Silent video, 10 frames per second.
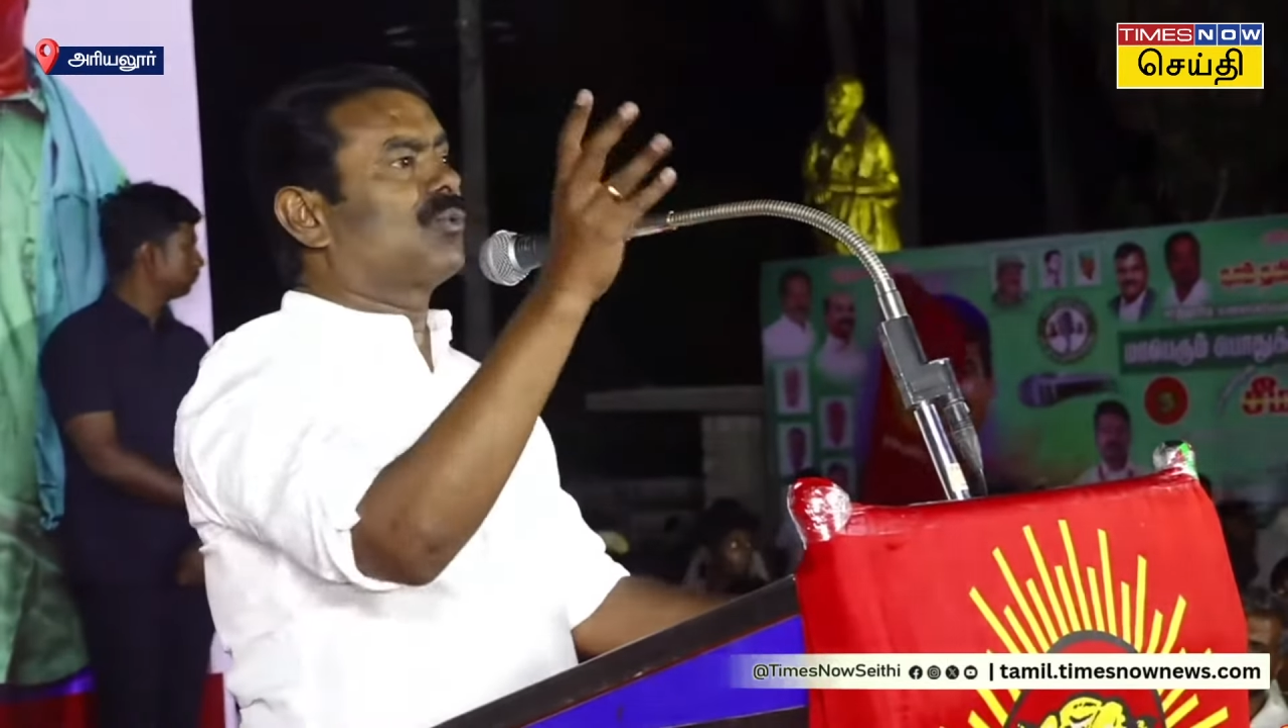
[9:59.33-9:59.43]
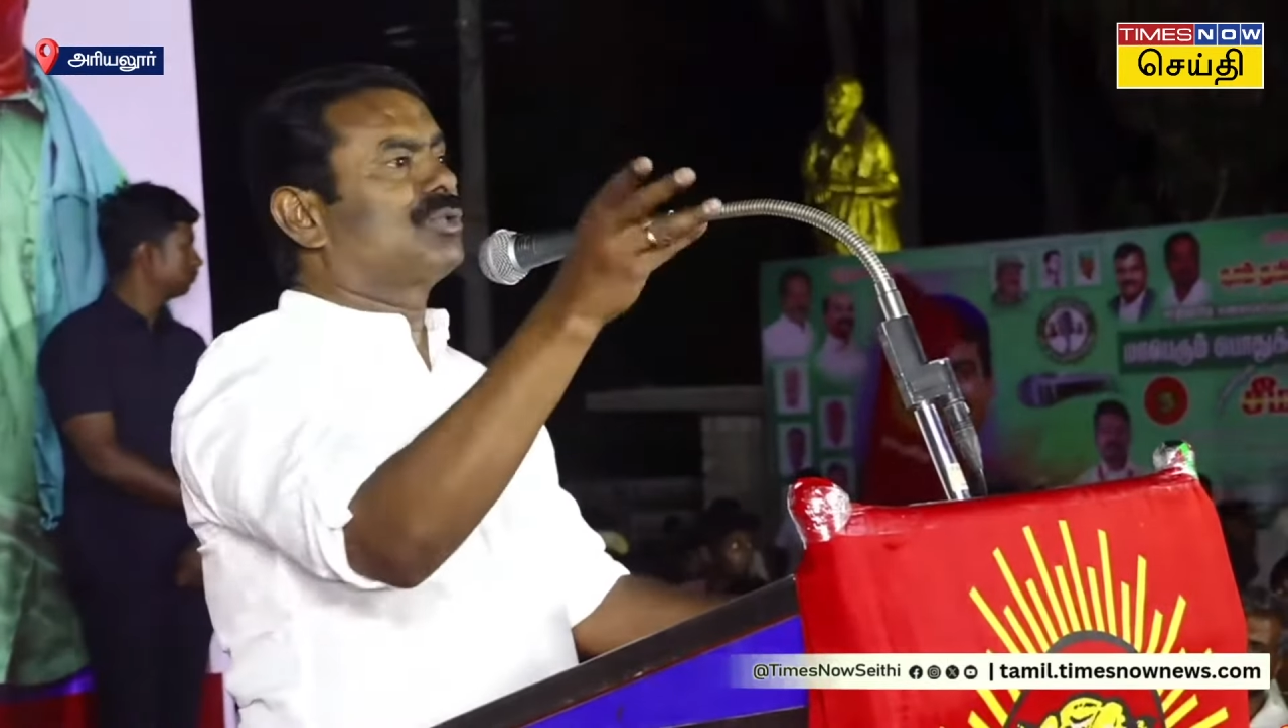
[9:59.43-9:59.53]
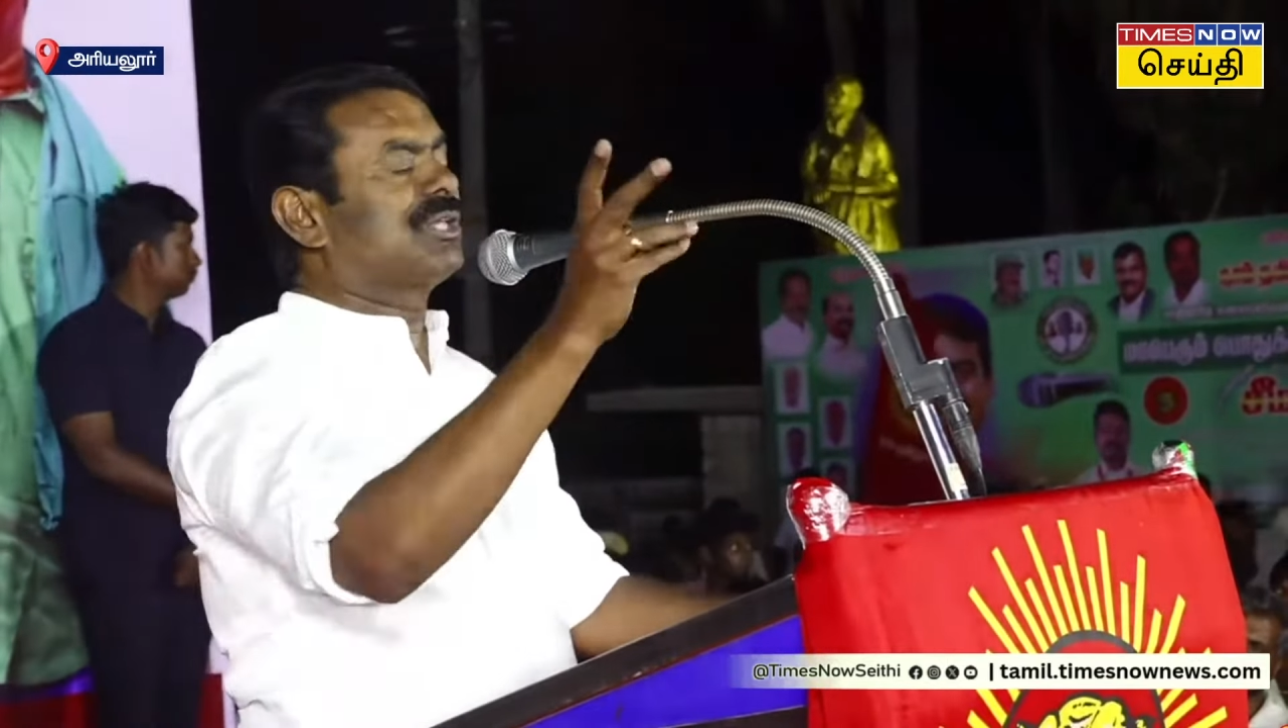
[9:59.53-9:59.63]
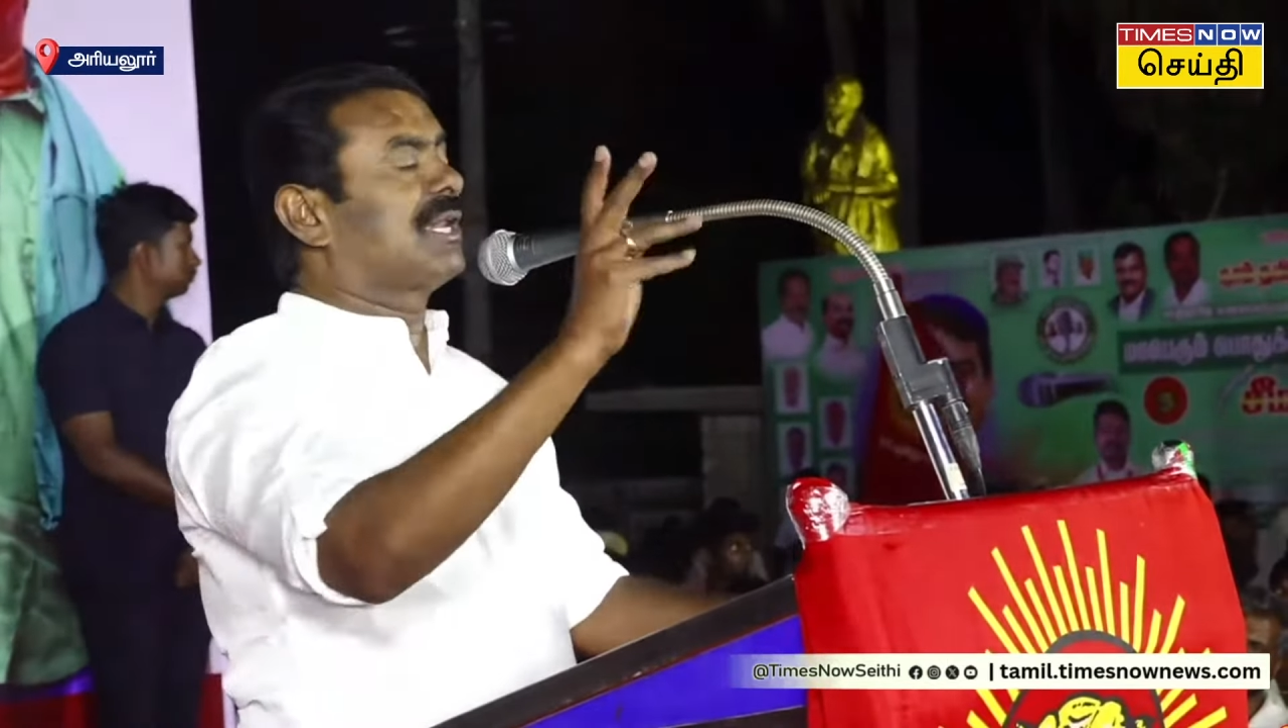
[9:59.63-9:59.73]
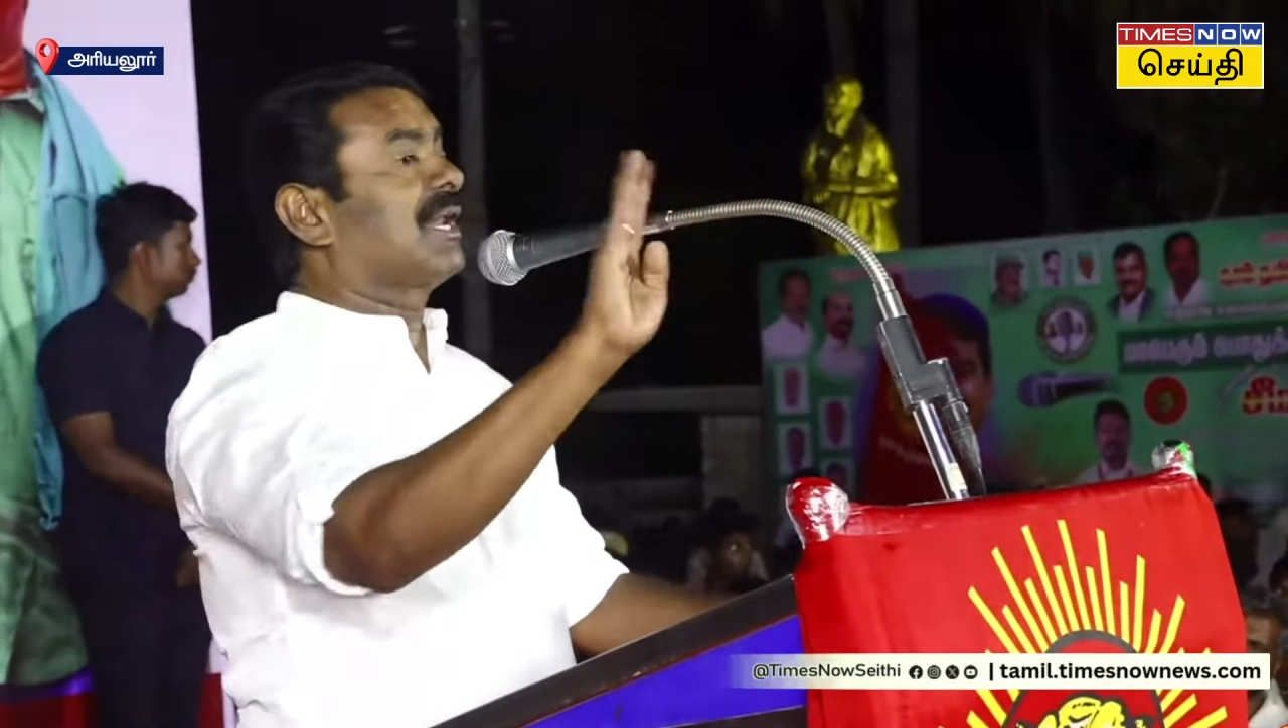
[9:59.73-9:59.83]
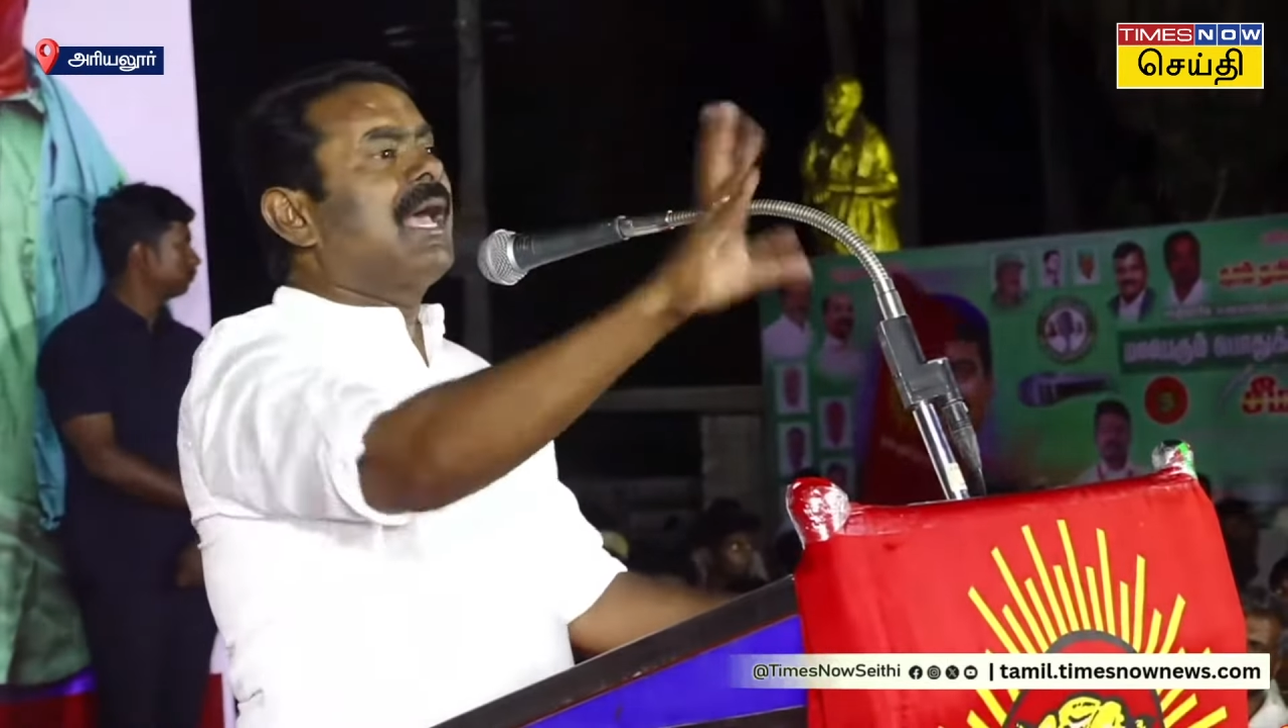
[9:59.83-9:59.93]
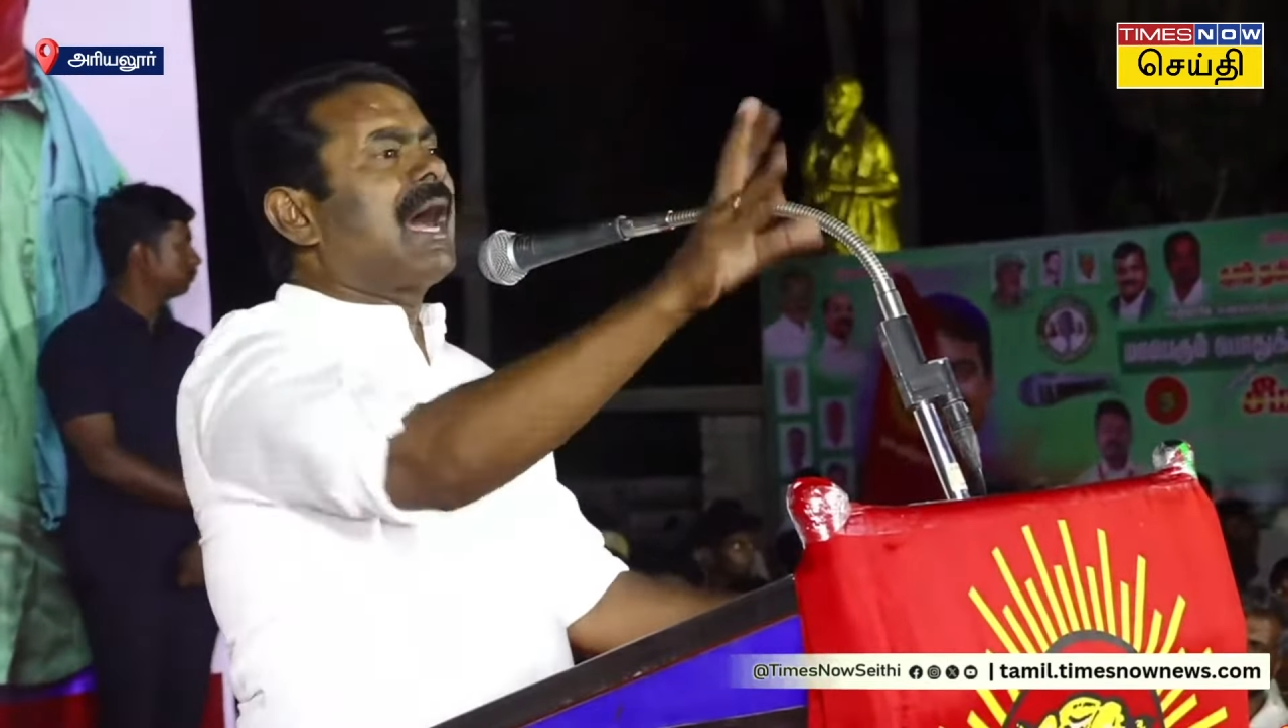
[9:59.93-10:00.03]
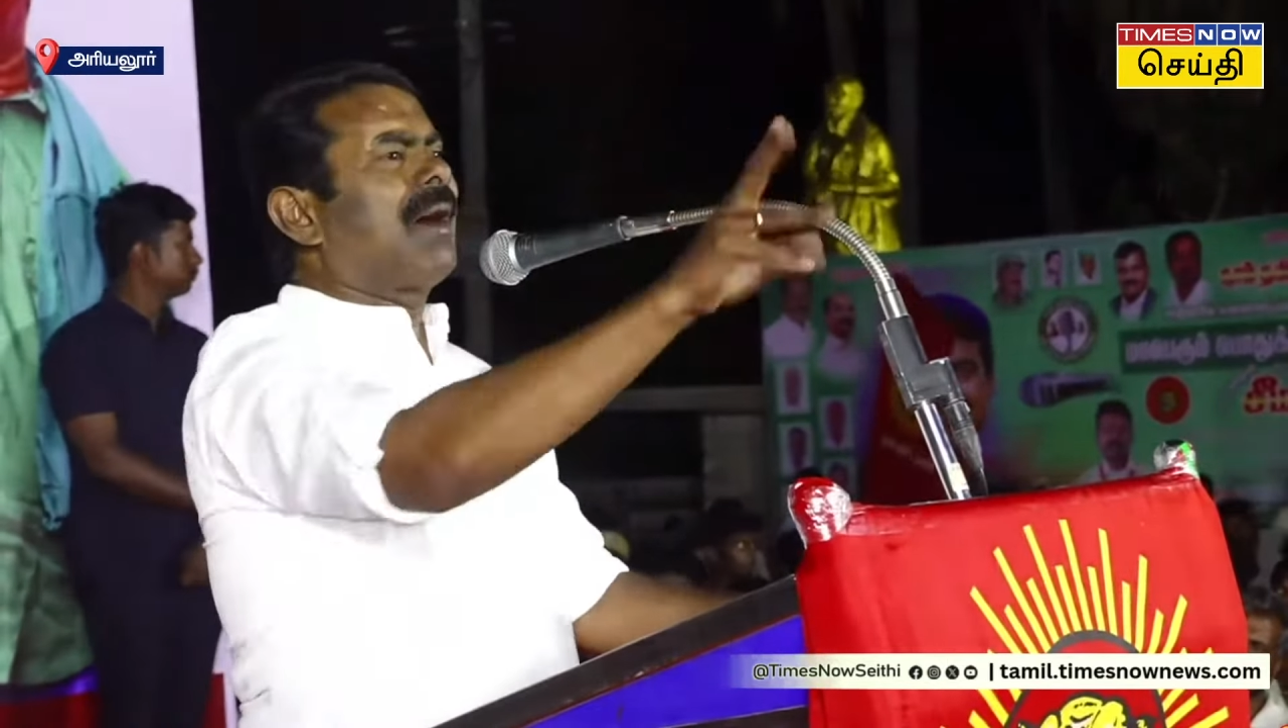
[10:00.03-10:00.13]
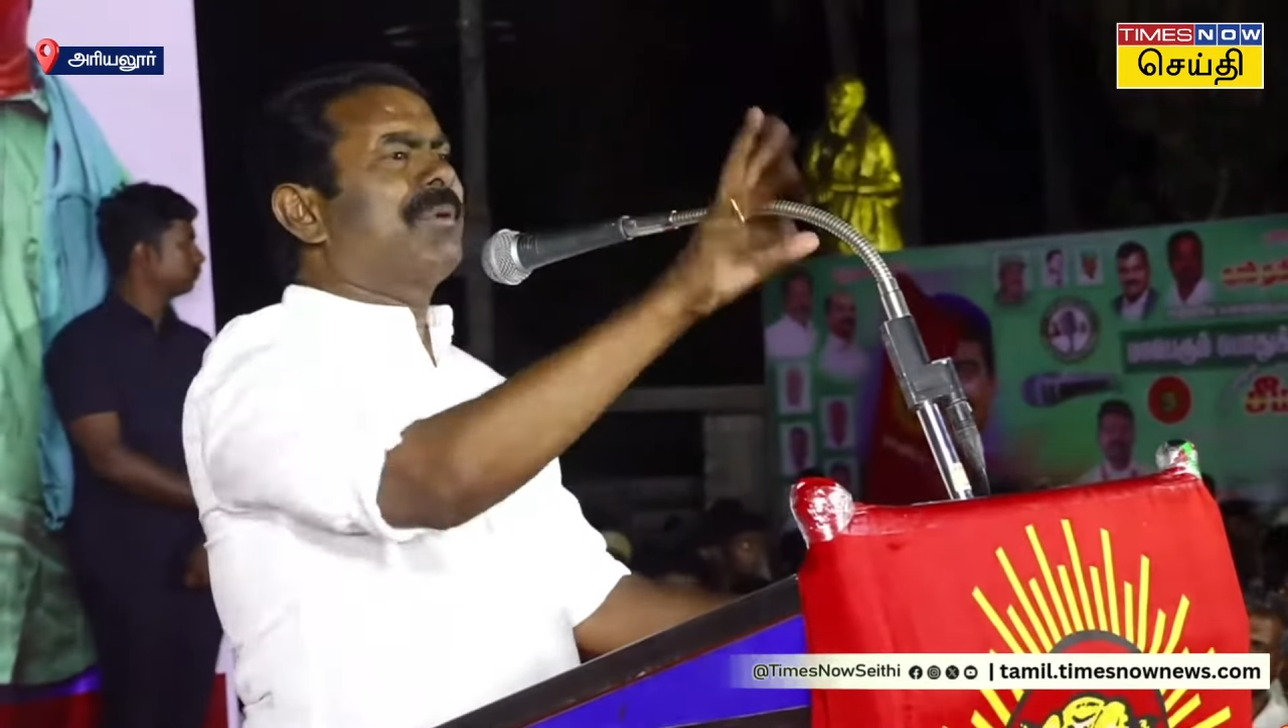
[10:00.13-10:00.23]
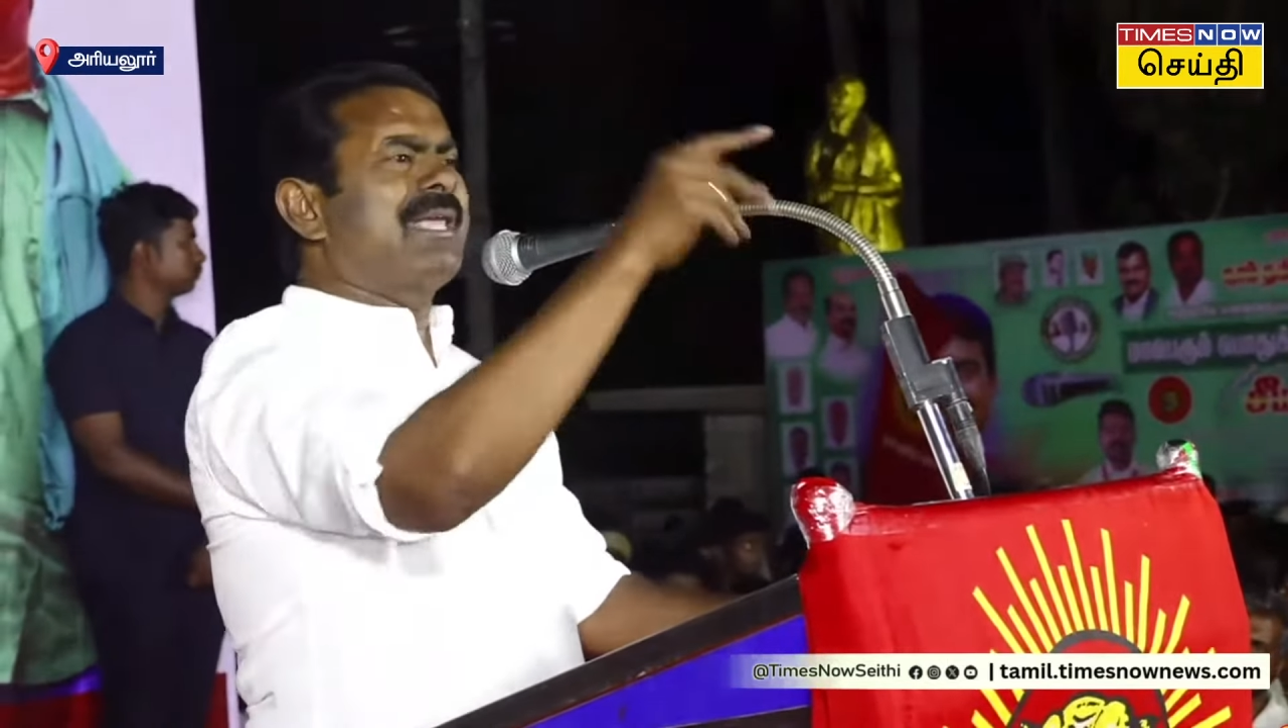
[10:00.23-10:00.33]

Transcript: கொடுத்தீங்க அப்படி